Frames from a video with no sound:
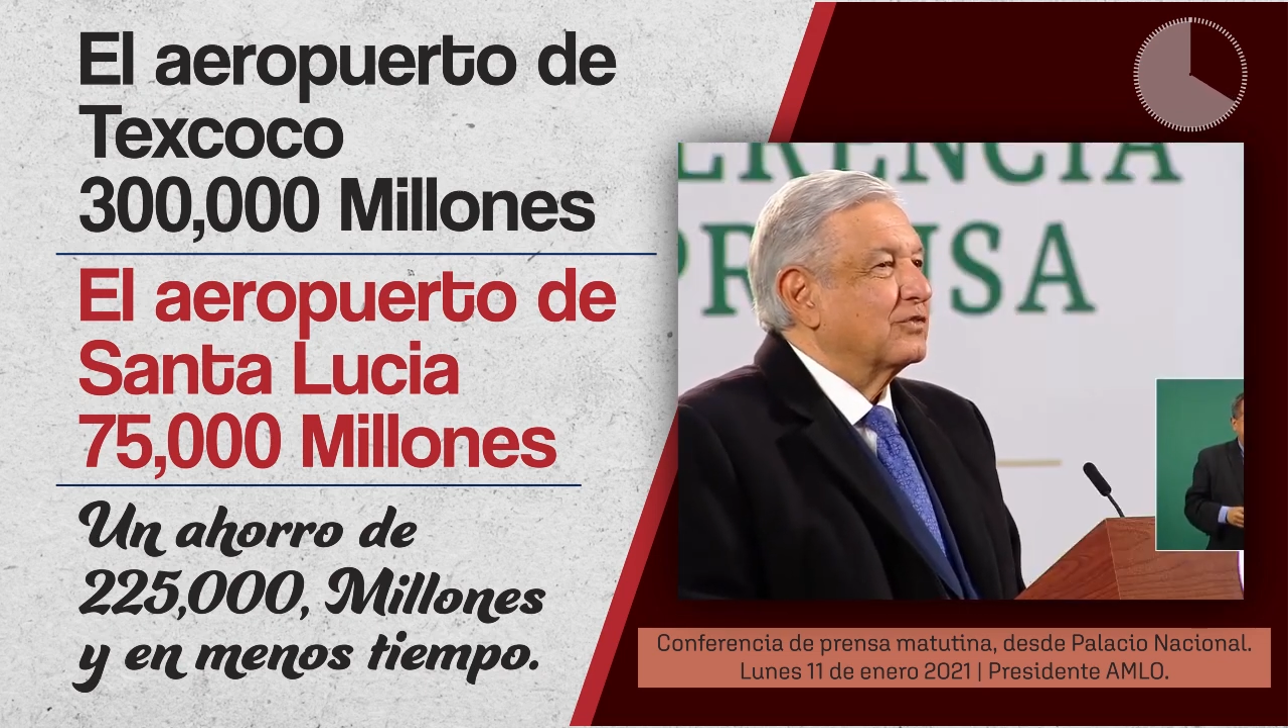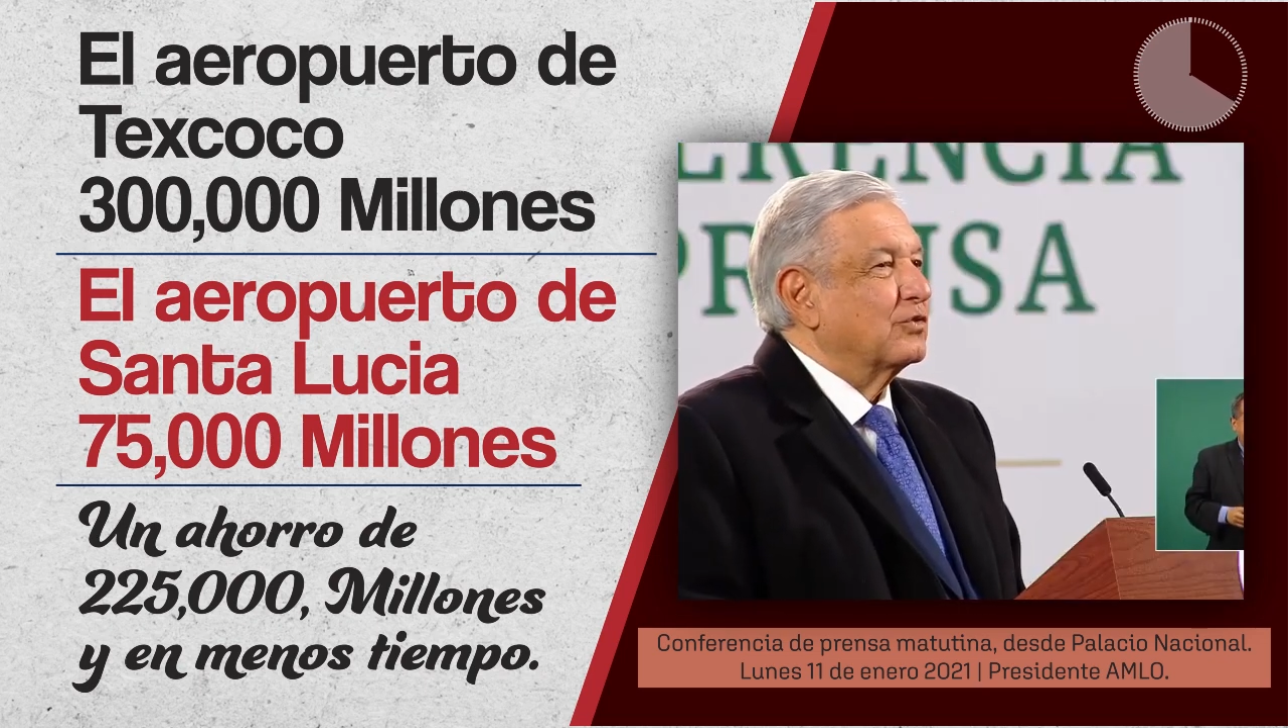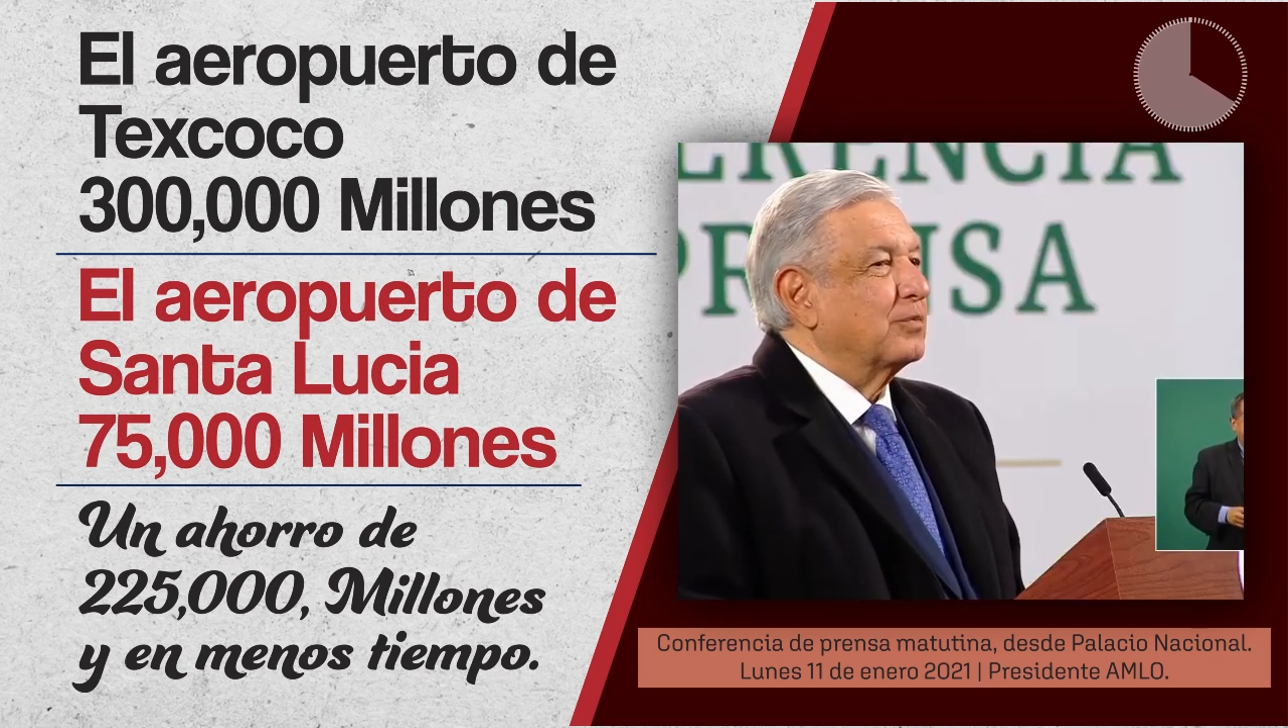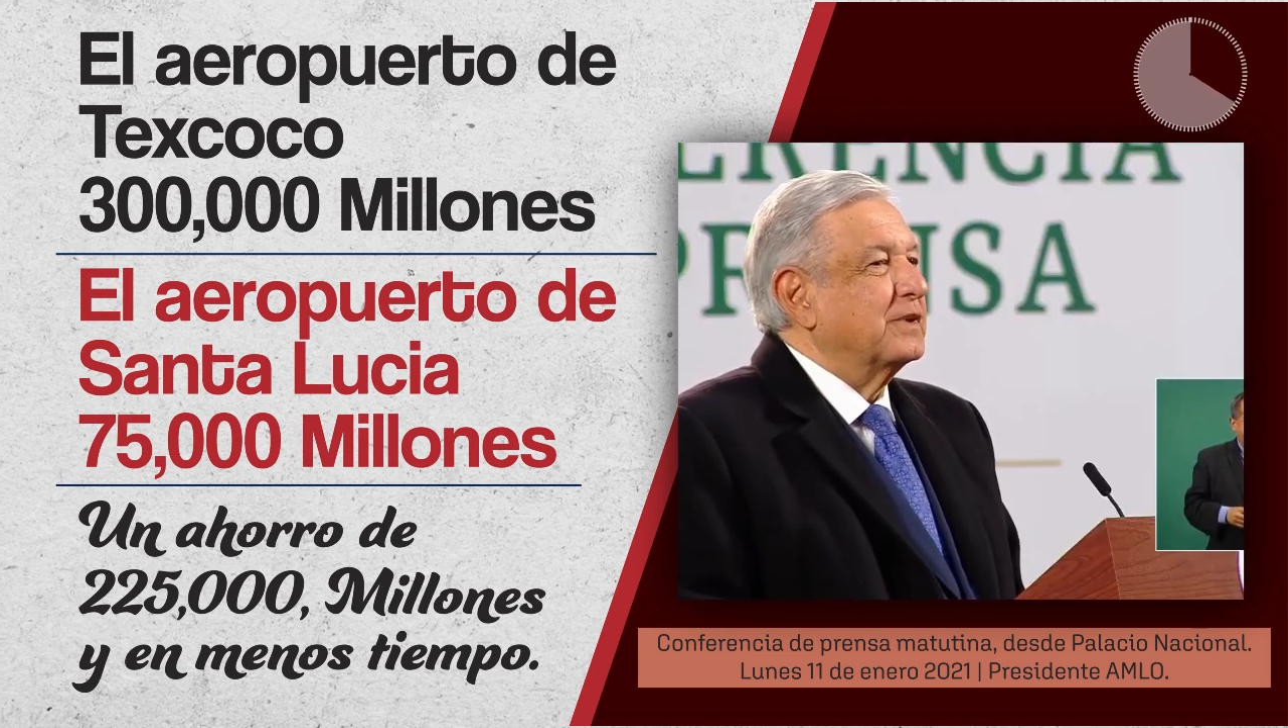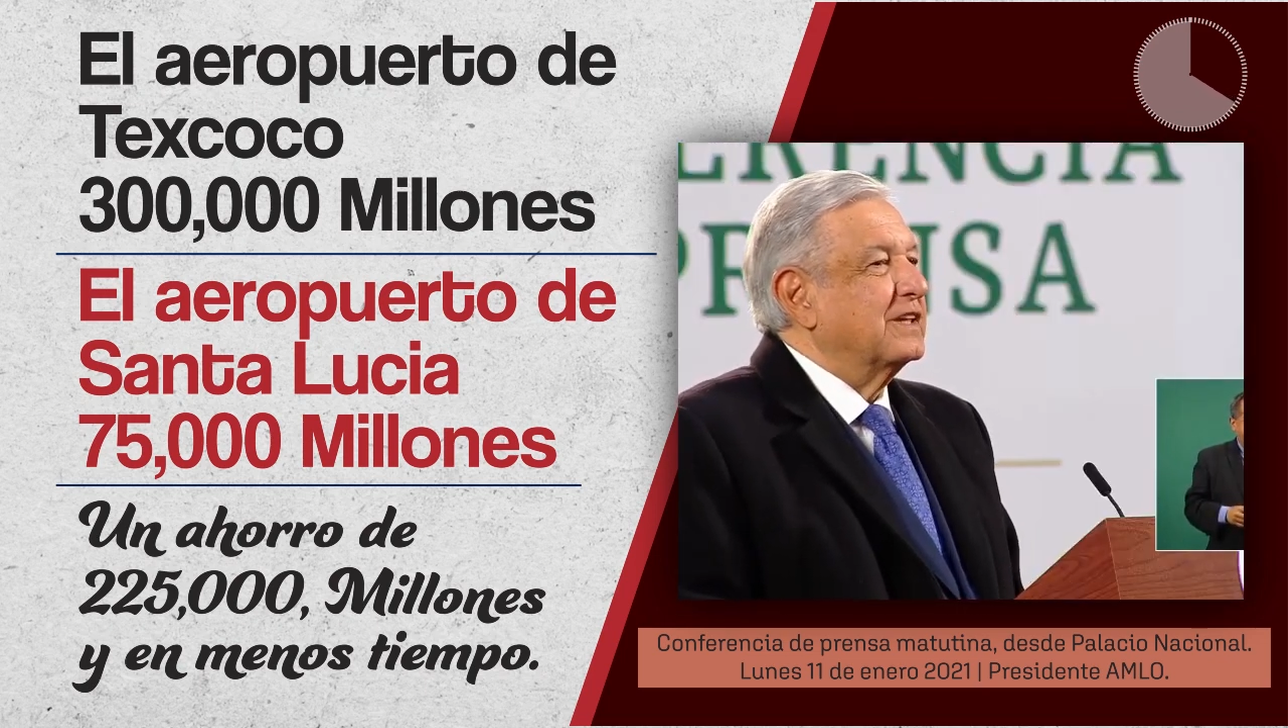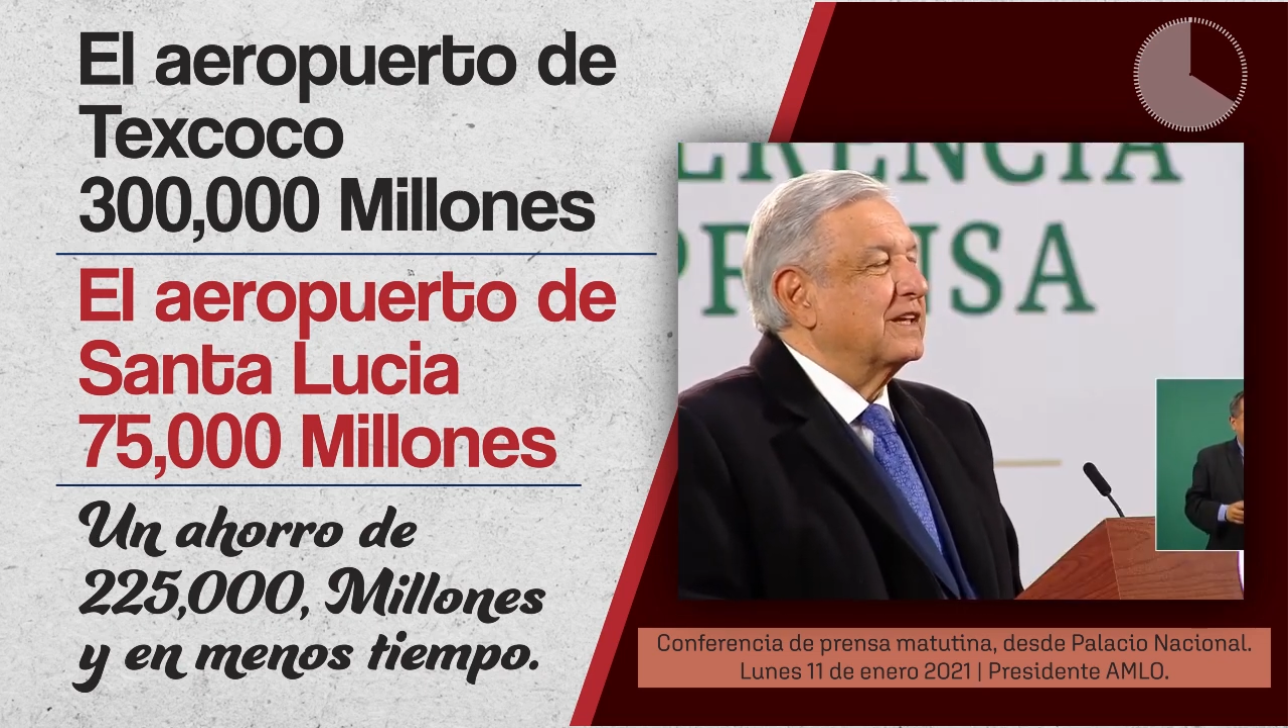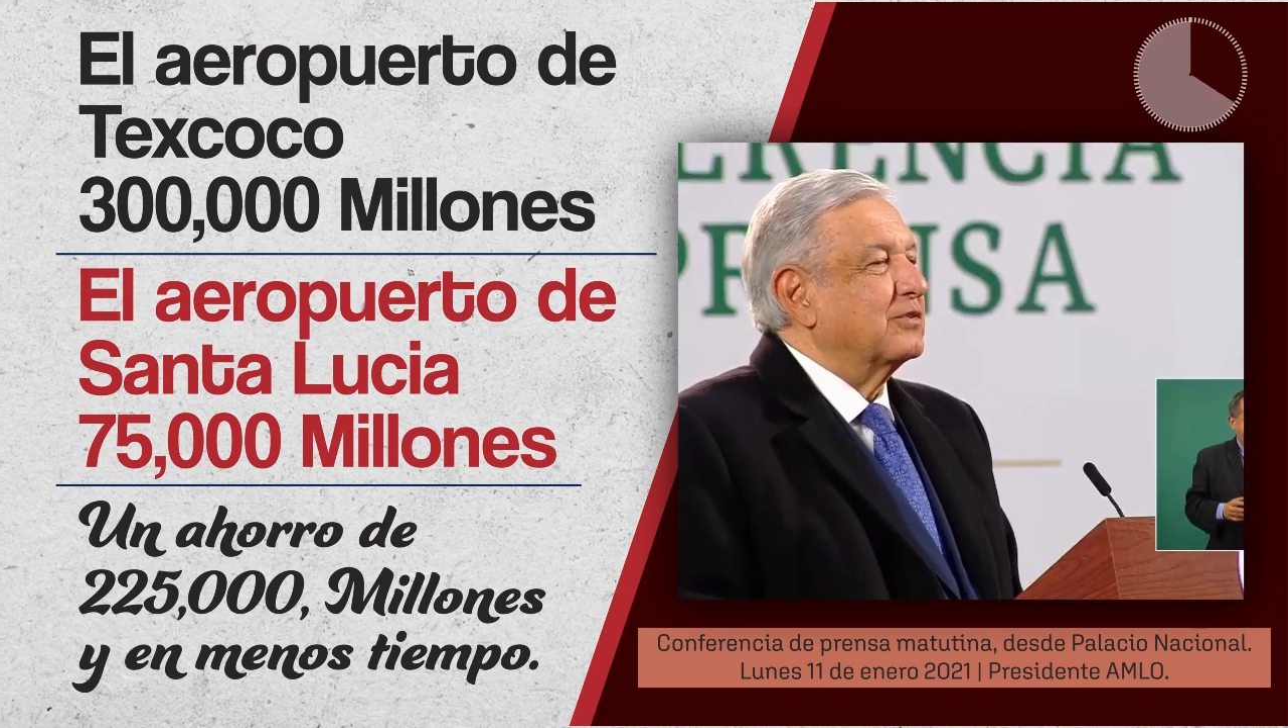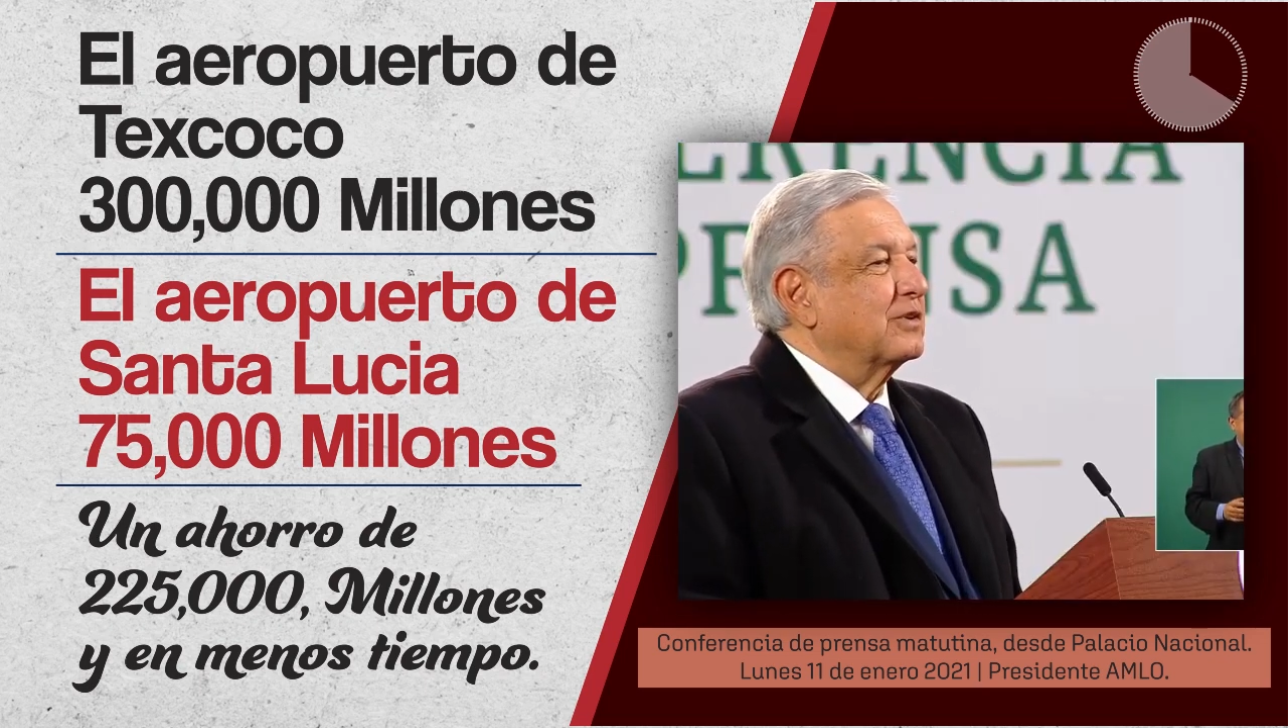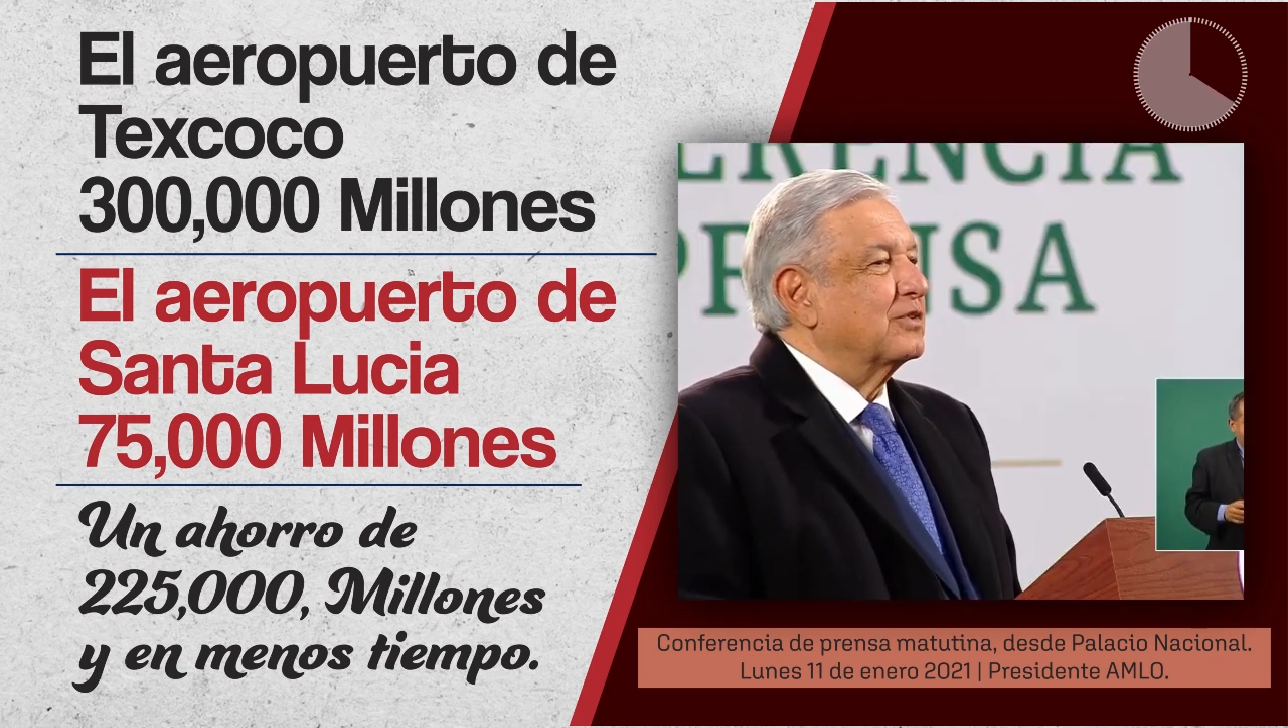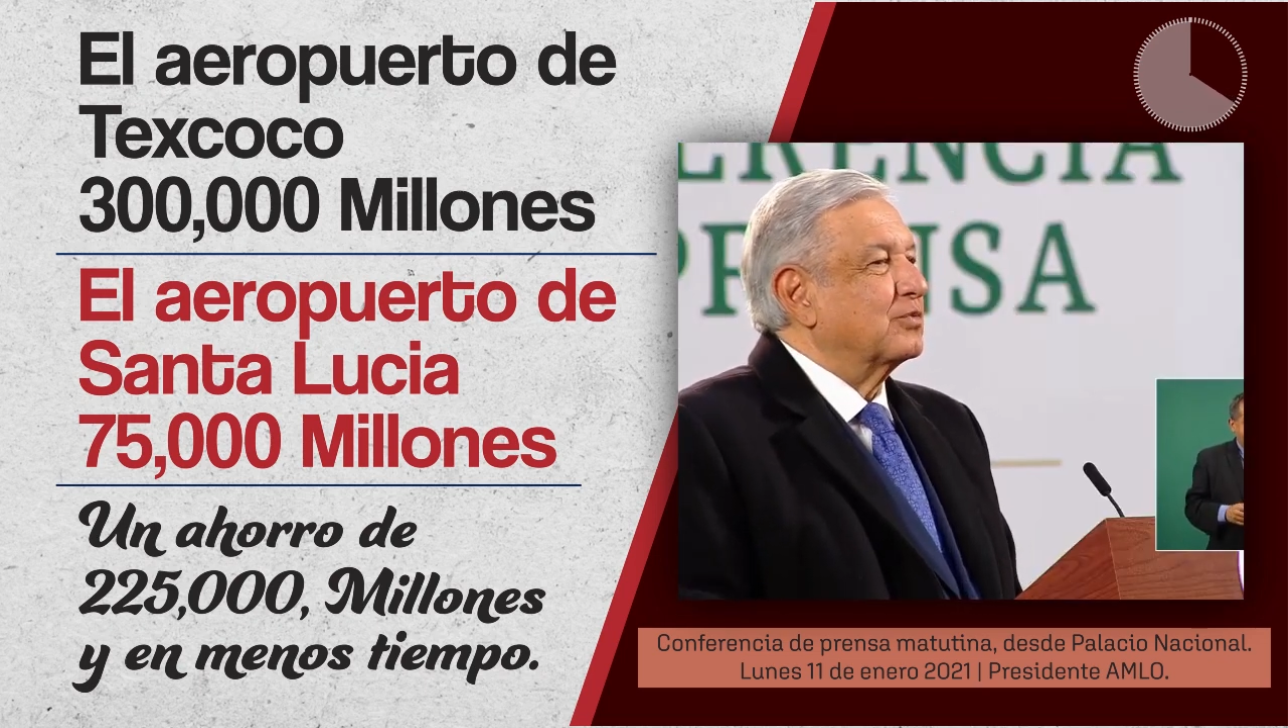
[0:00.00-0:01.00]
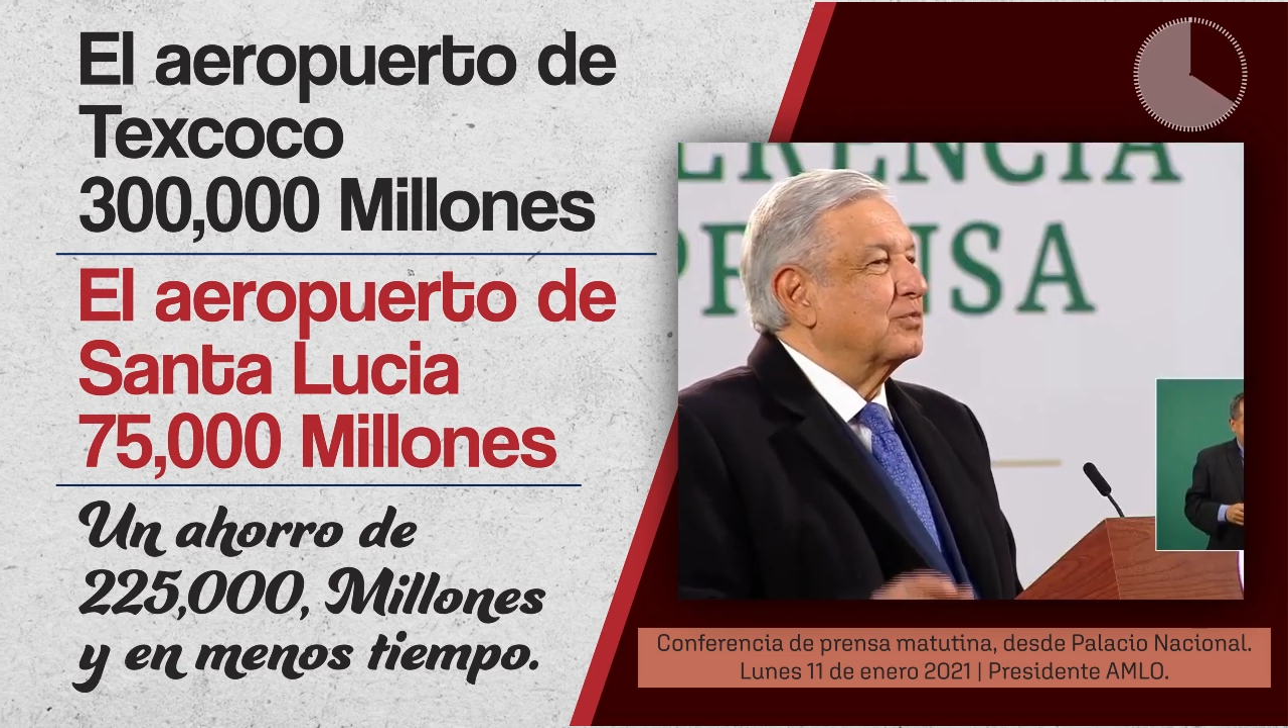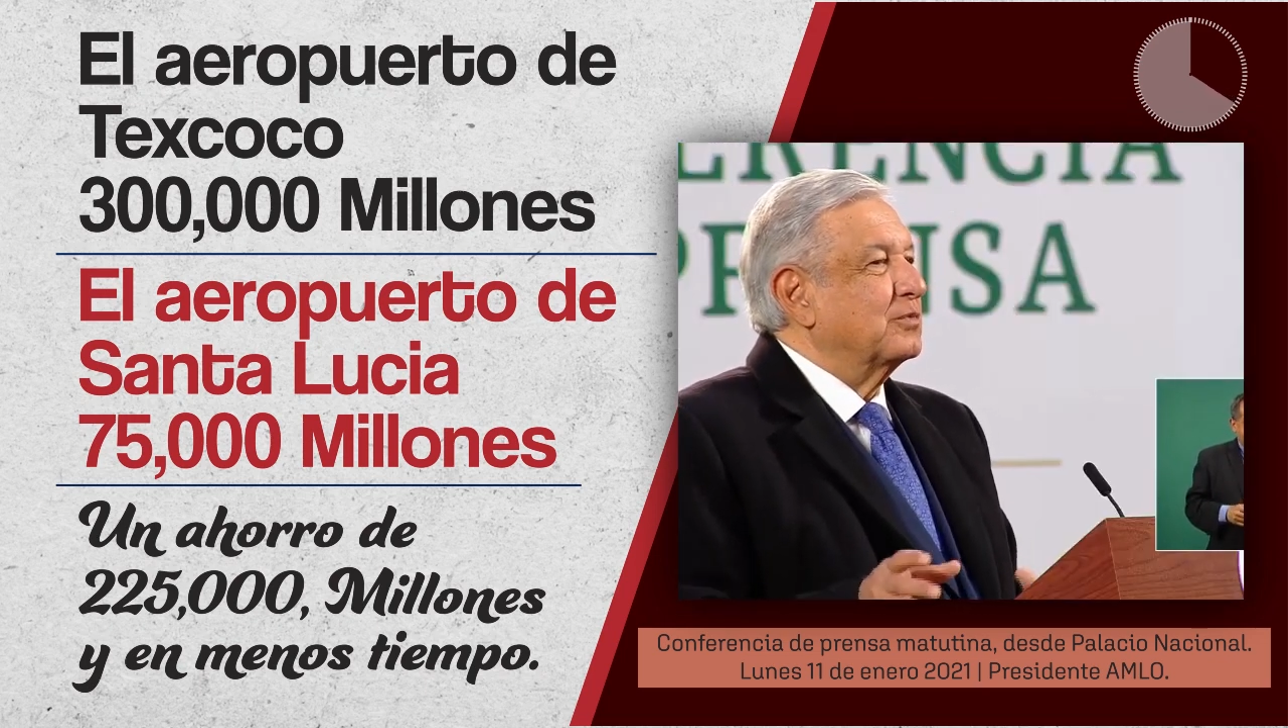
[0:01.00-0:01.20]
no pidieron en su